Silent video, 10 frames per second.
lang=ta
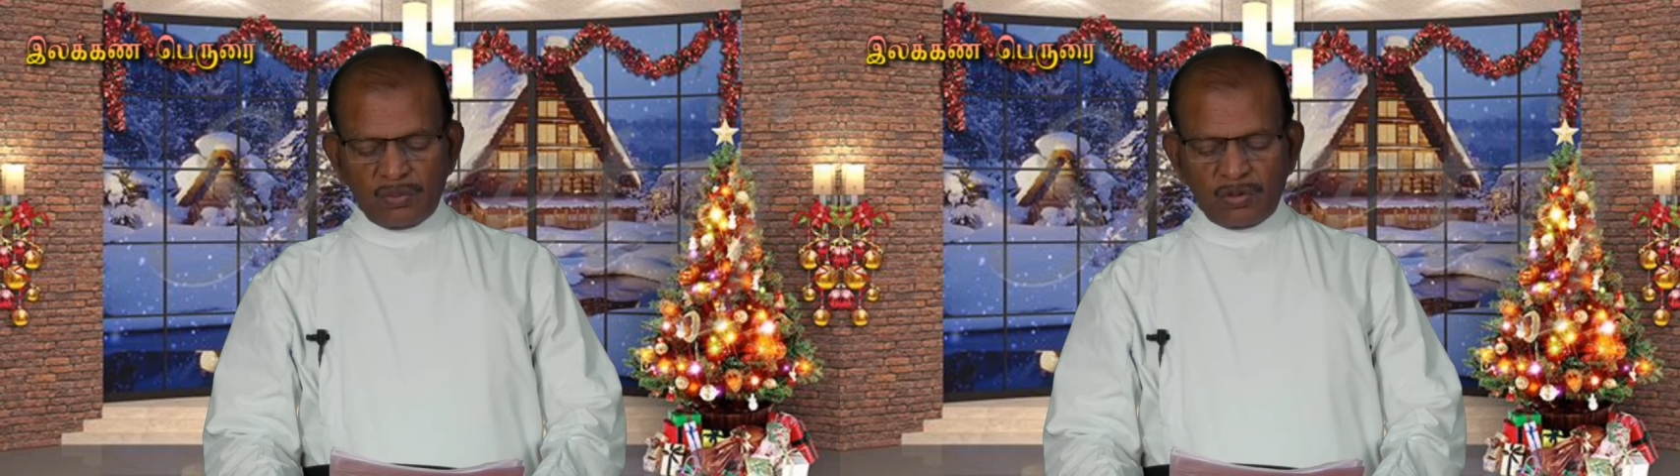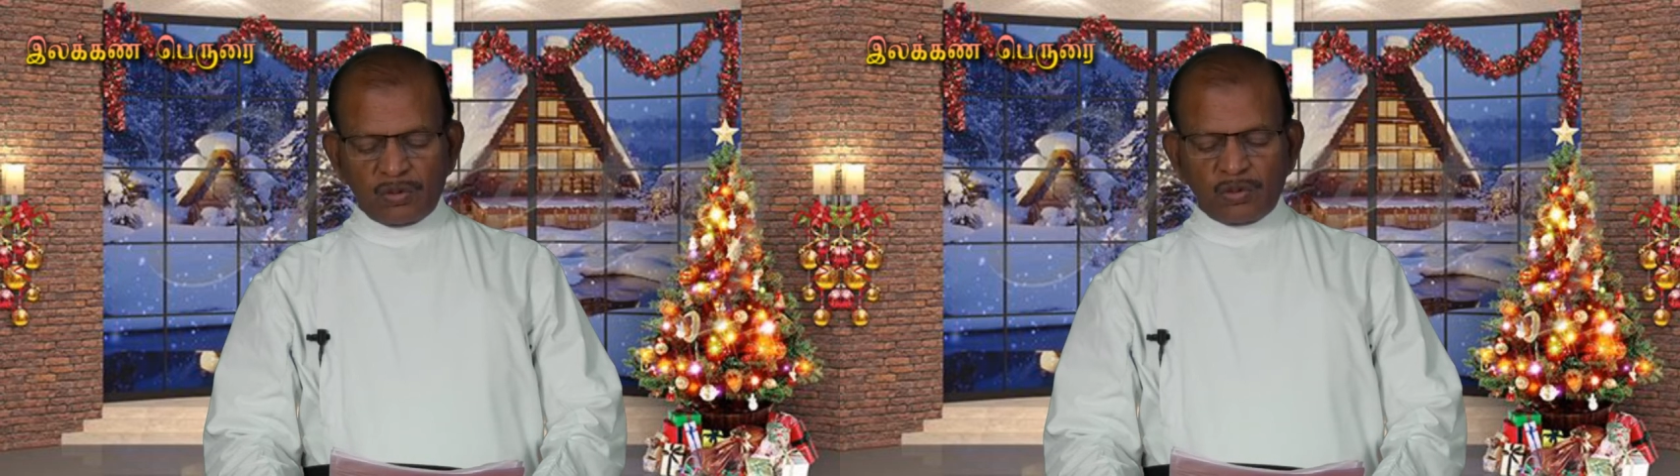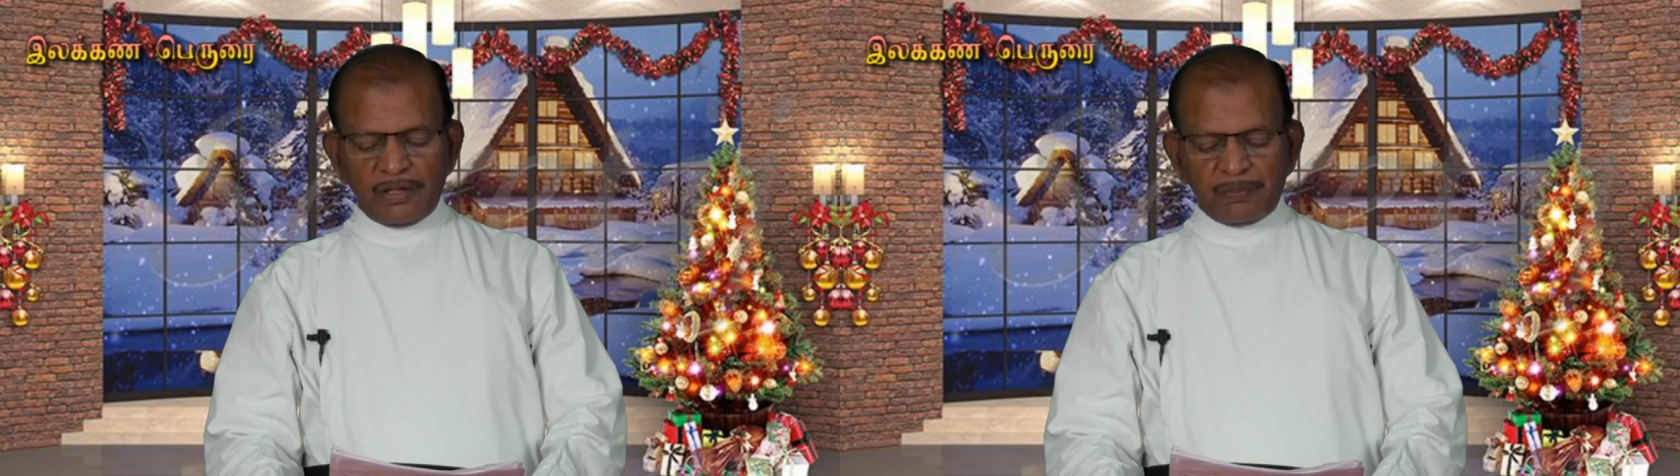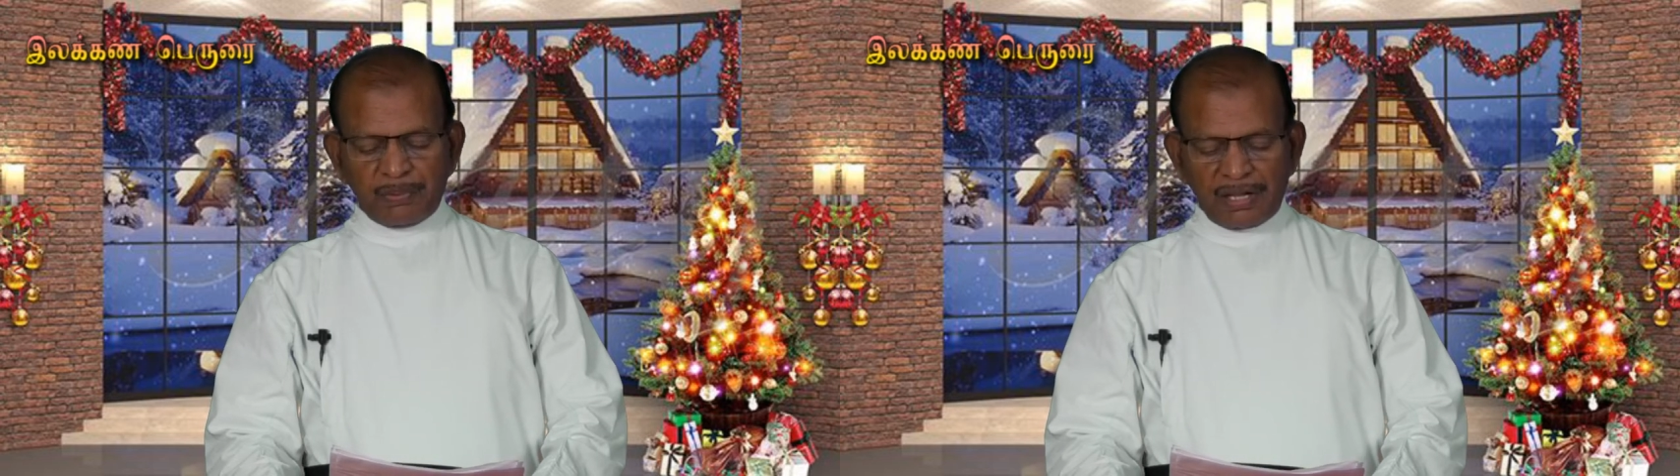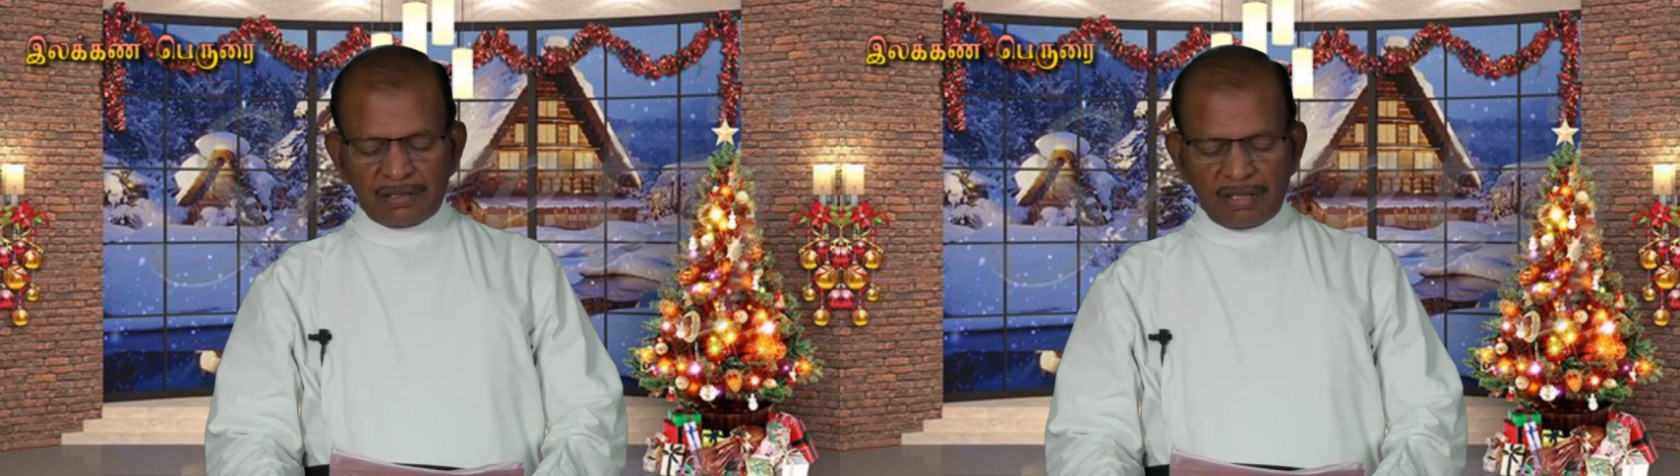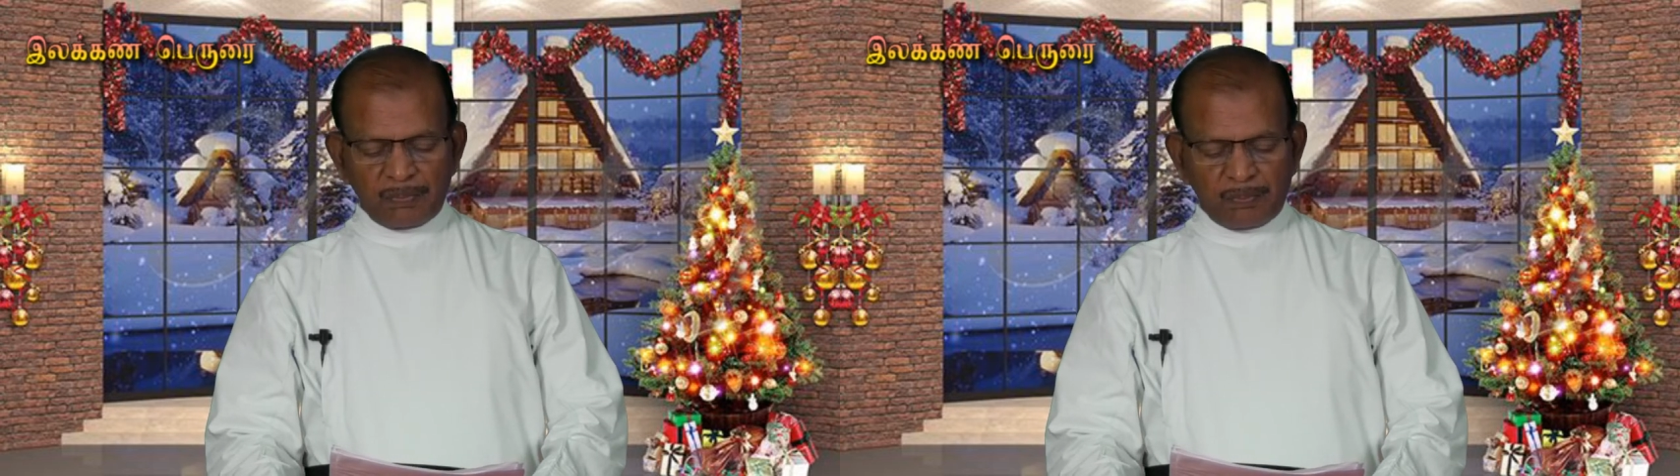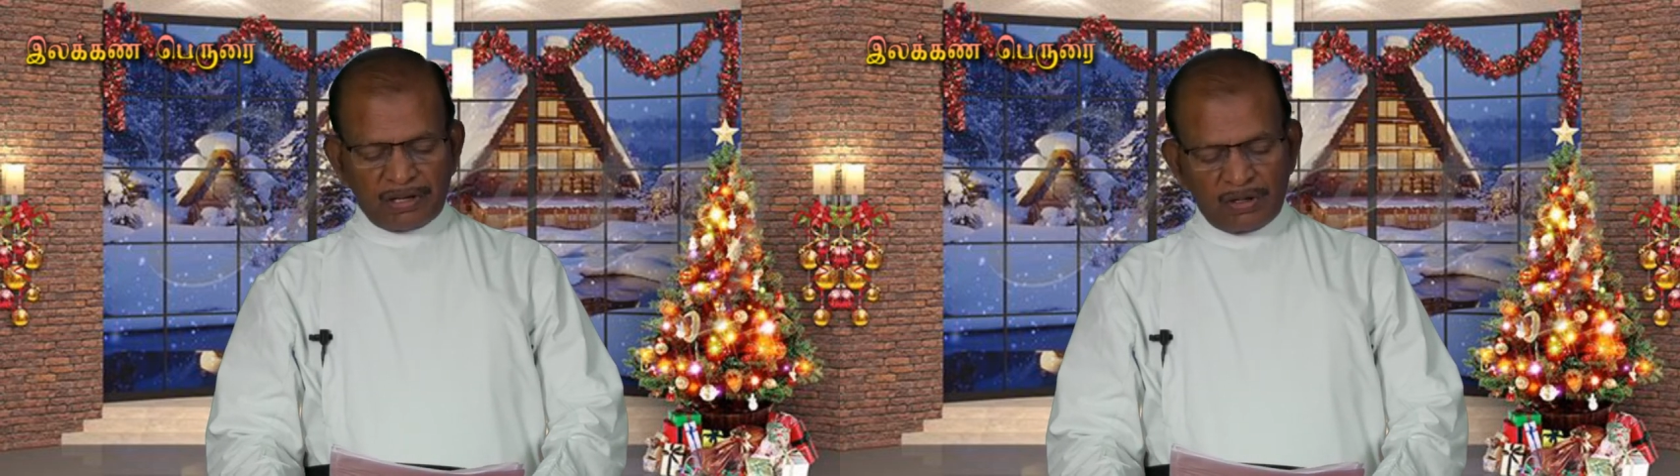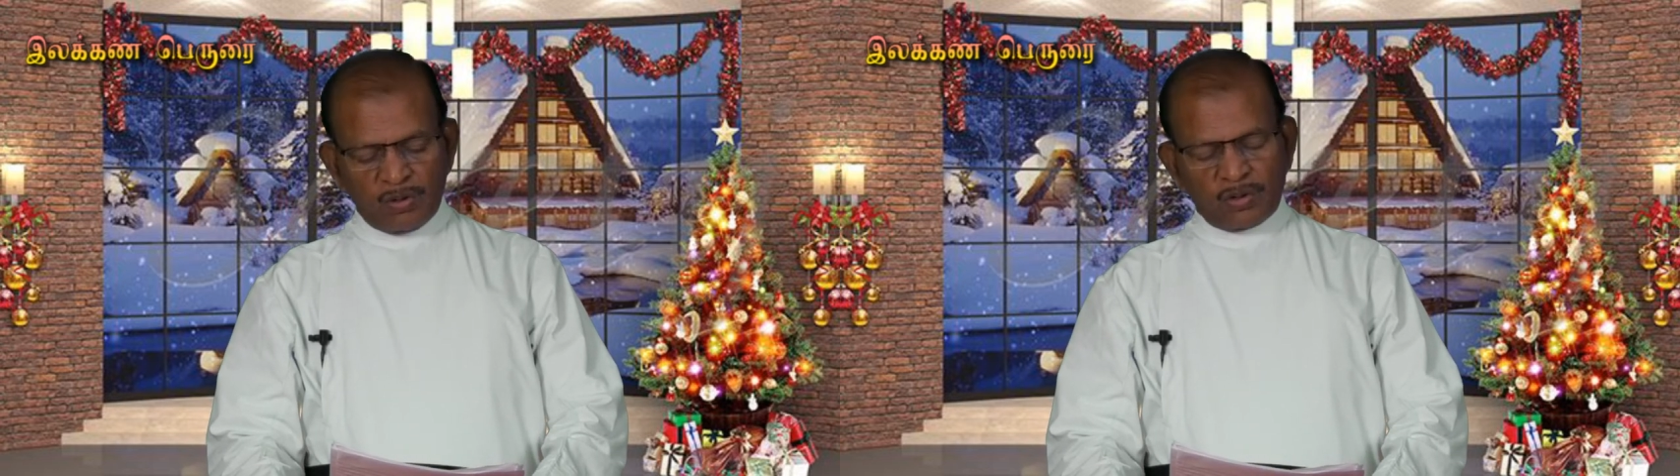ஒரு குடி பிறந்த
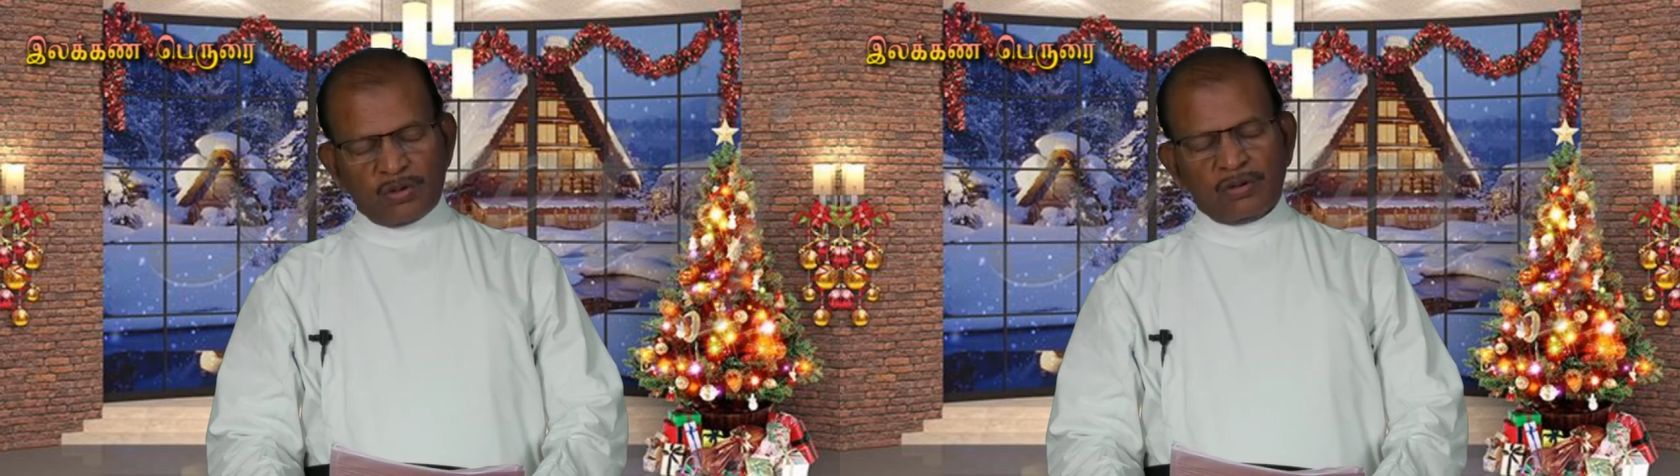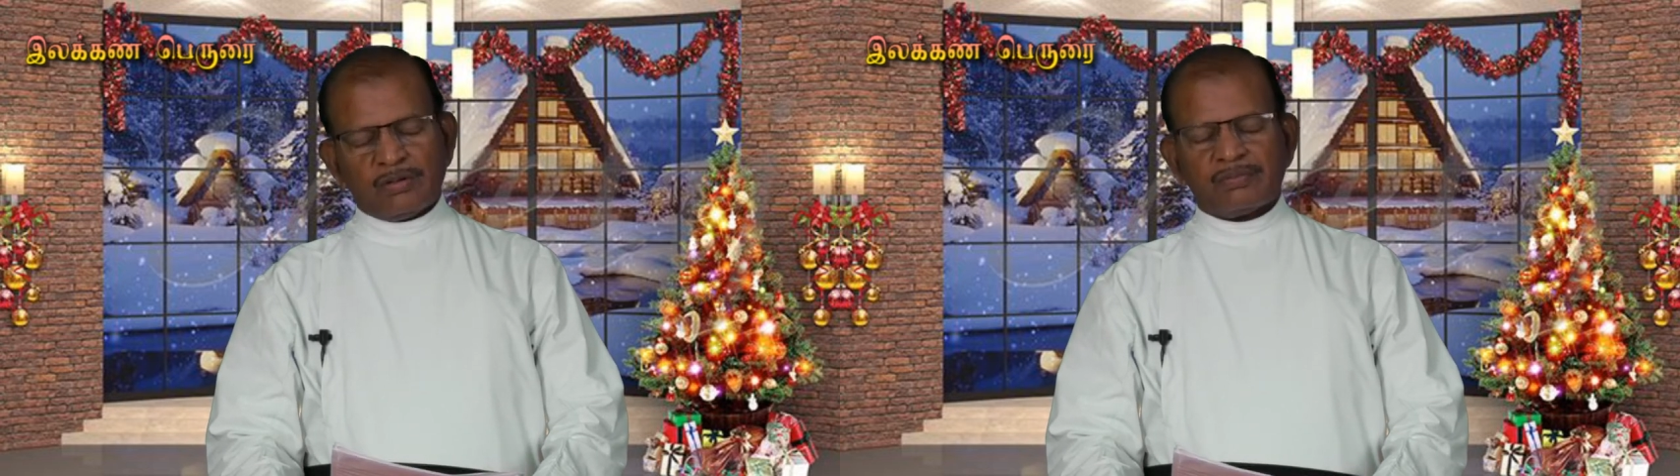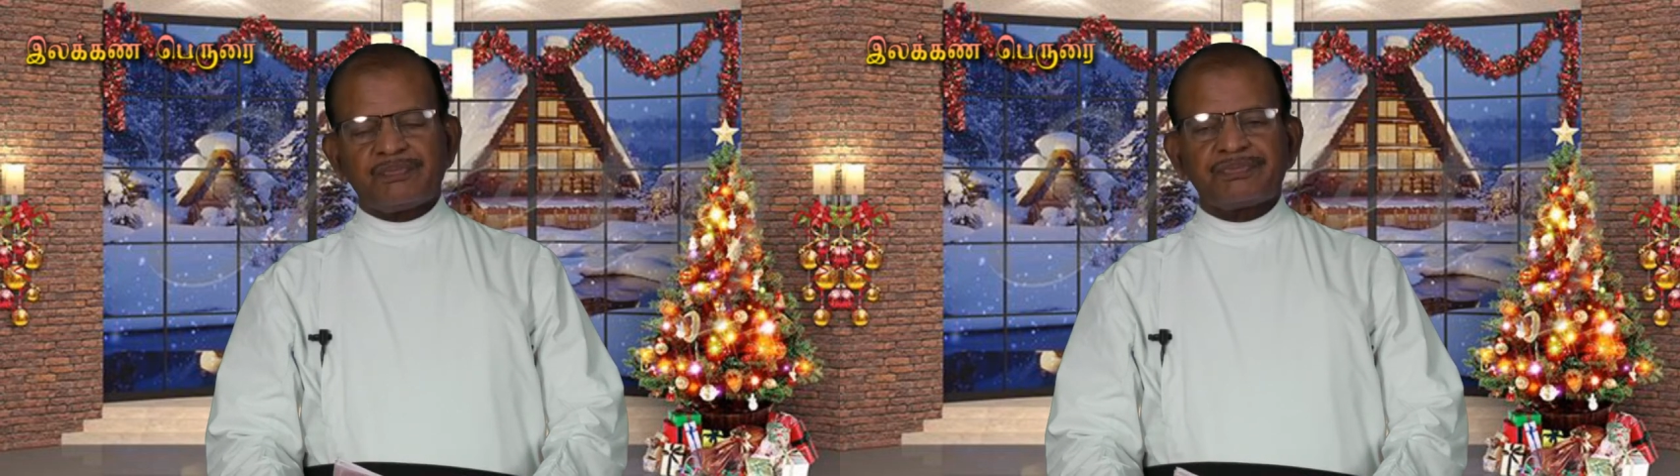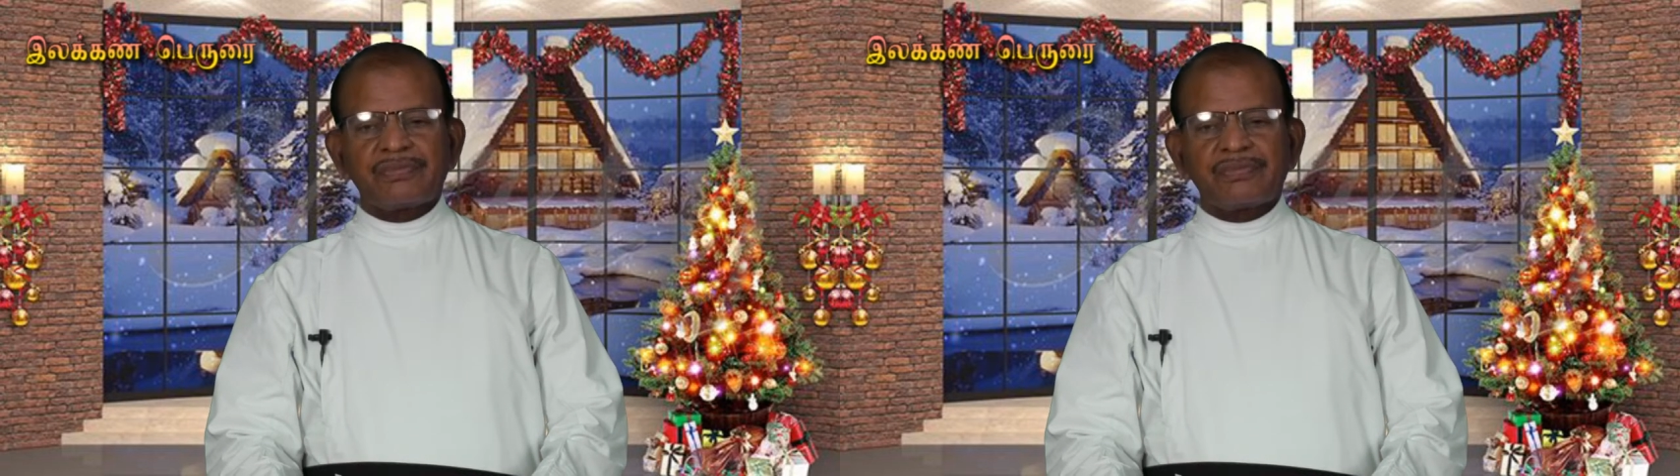பல்லோருள்ளும்